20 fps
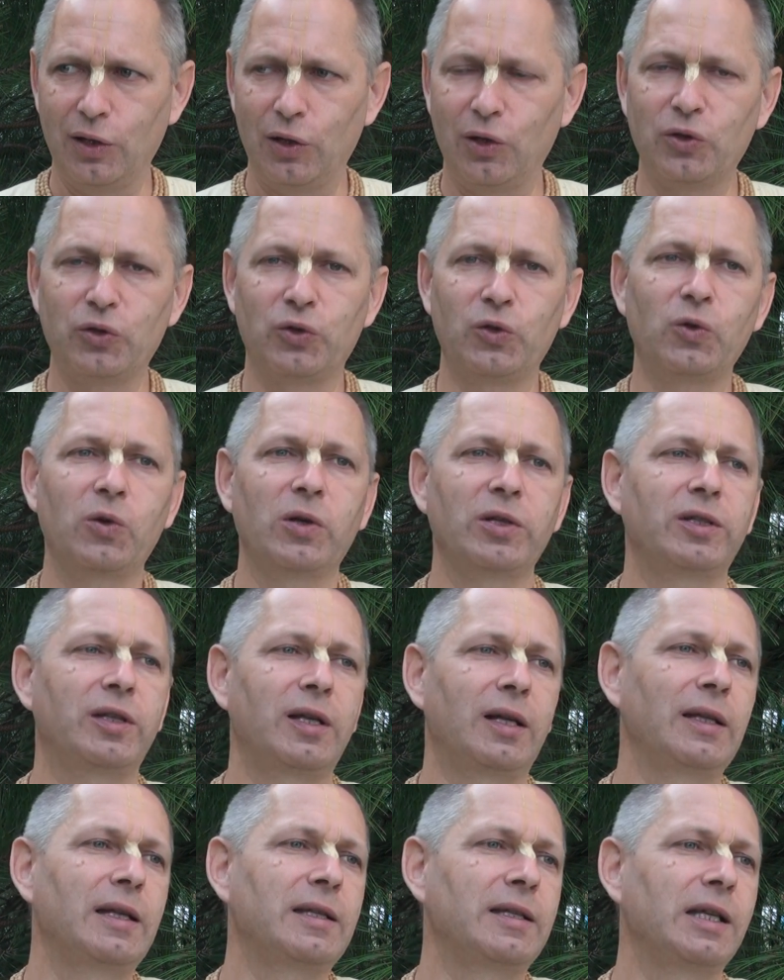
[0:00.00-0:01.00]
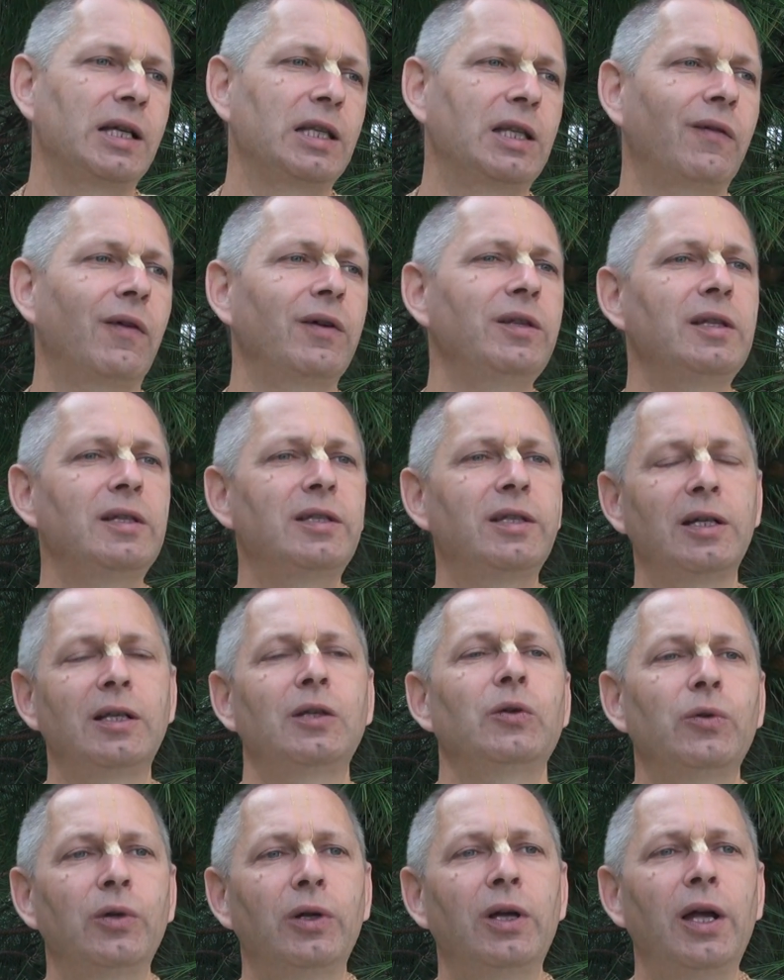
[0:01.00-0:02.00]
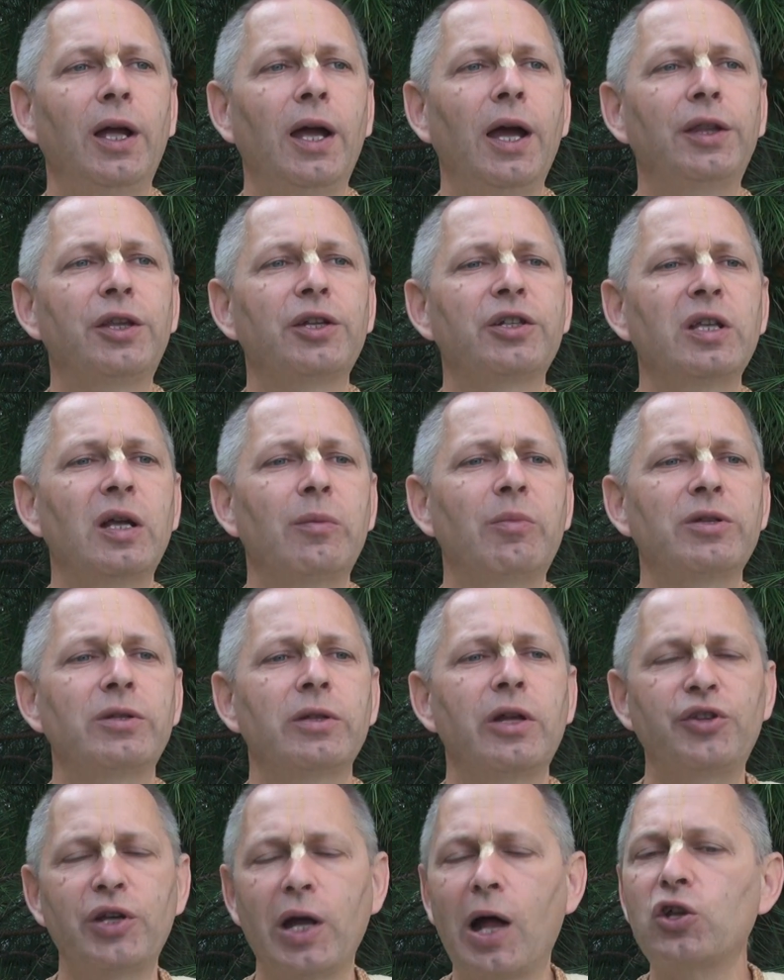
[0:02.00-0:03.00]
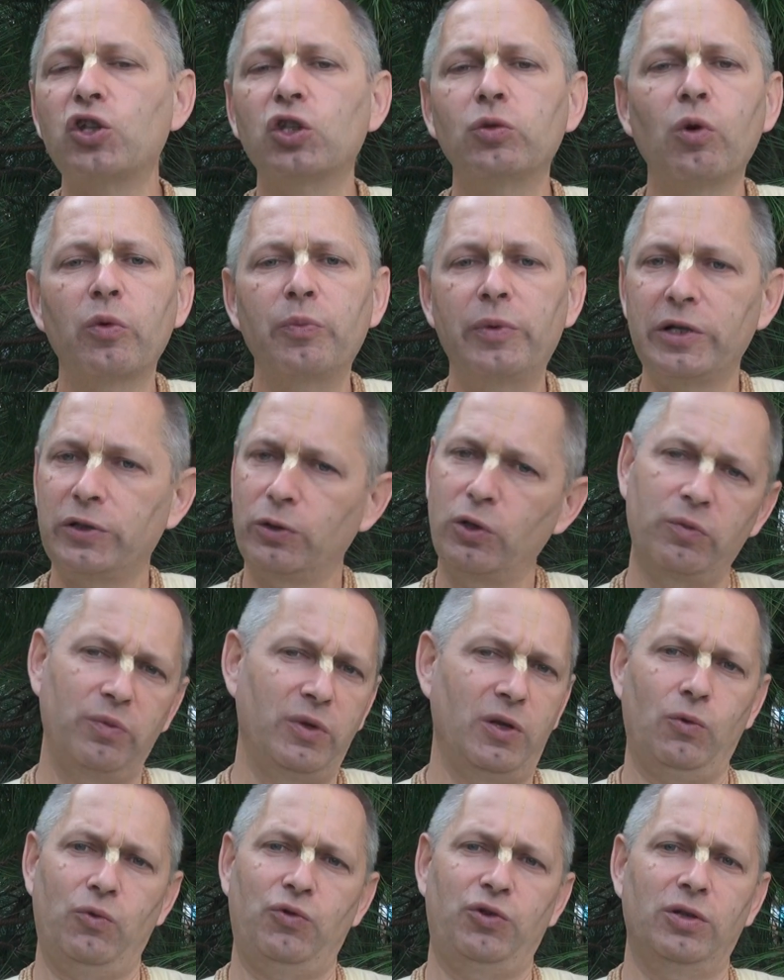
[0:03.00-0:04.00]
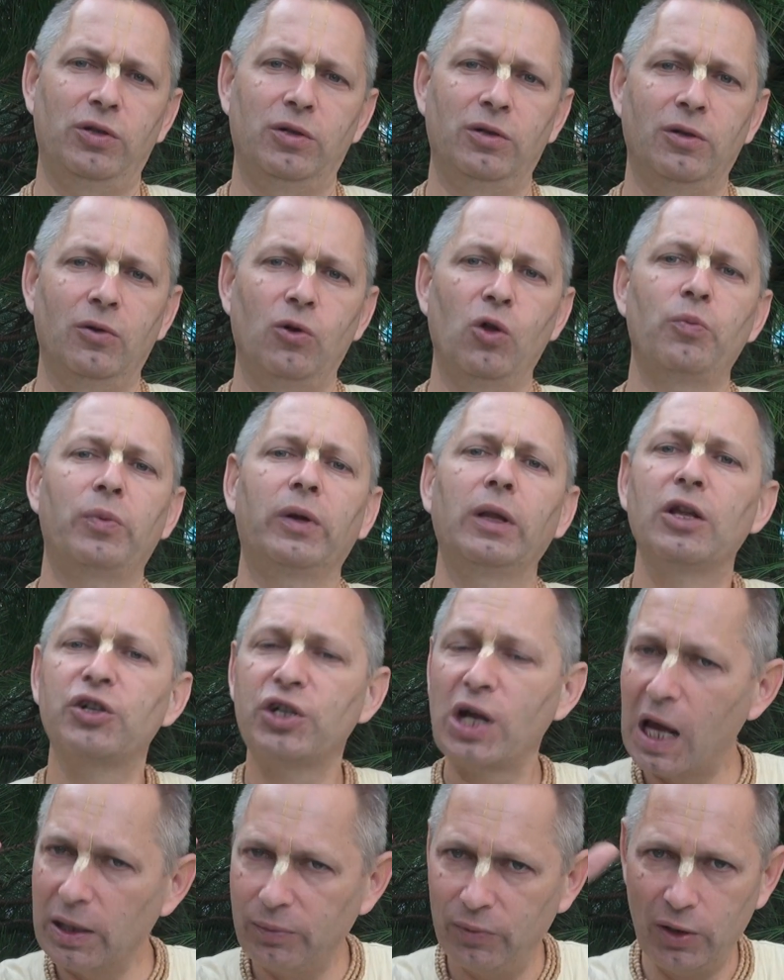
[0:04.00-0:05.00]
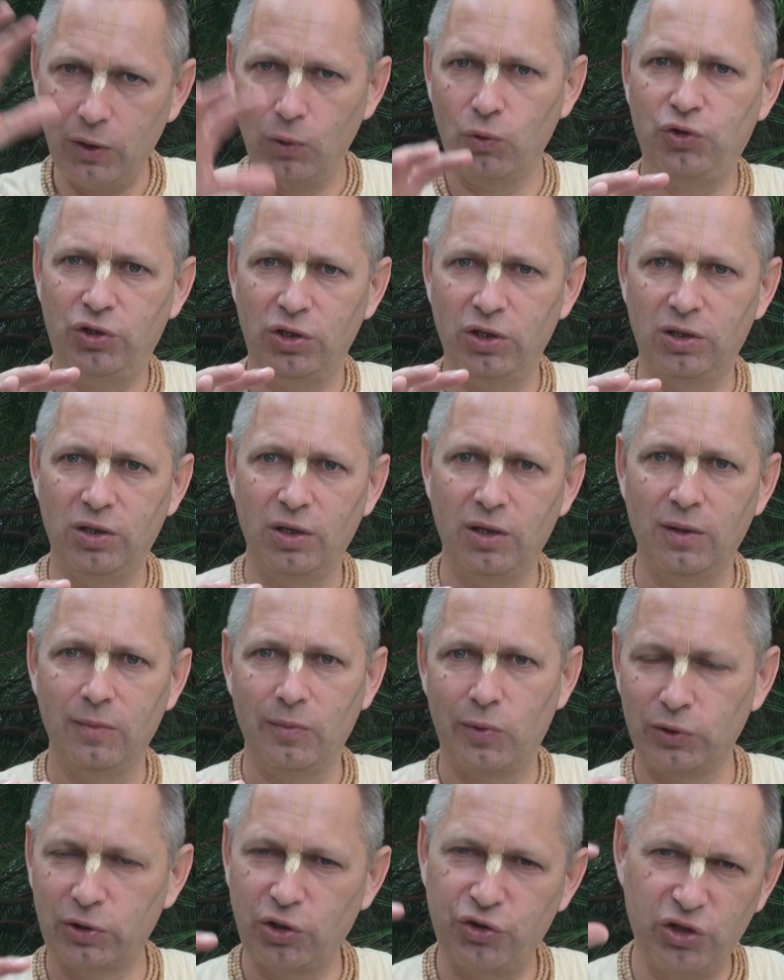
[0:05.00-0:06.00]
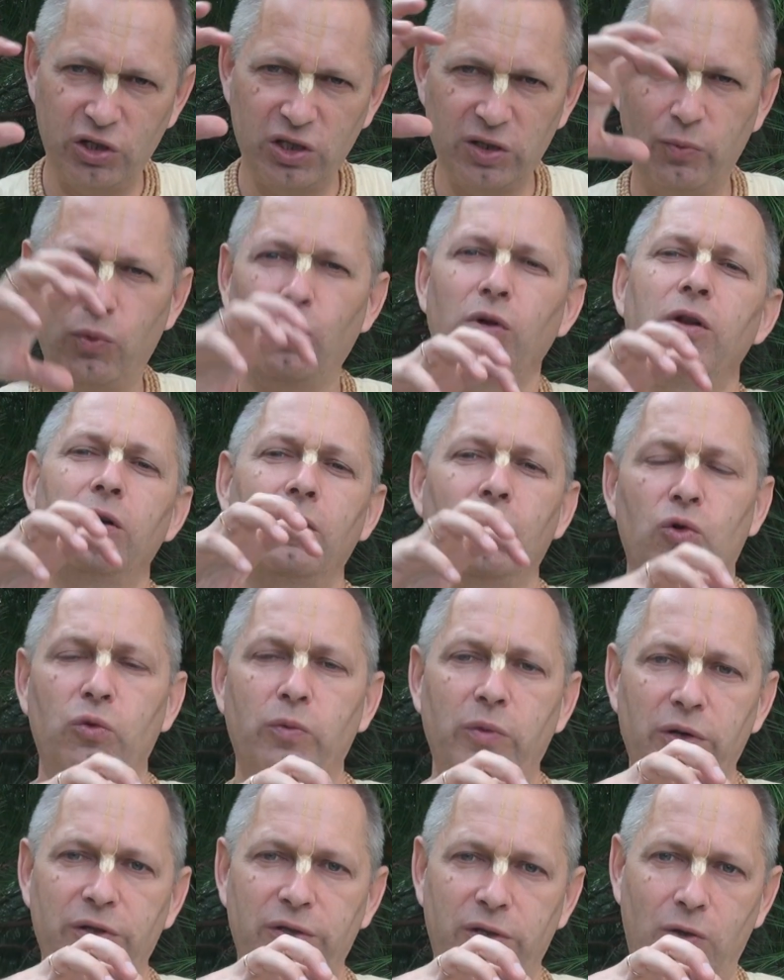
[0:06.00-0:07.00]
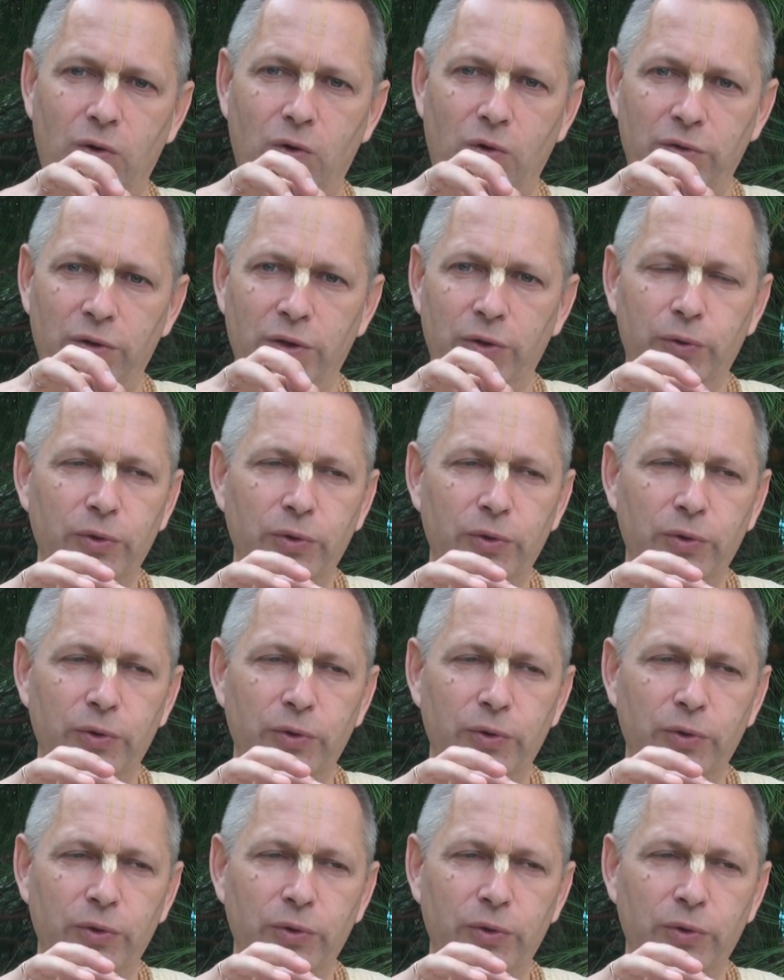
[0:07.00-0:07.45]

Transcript: С другой стороны, если этого не делаю, это же не обозначает, что Бог перестает меня учить. Он продолжает меня учить, просто через более грубые законы.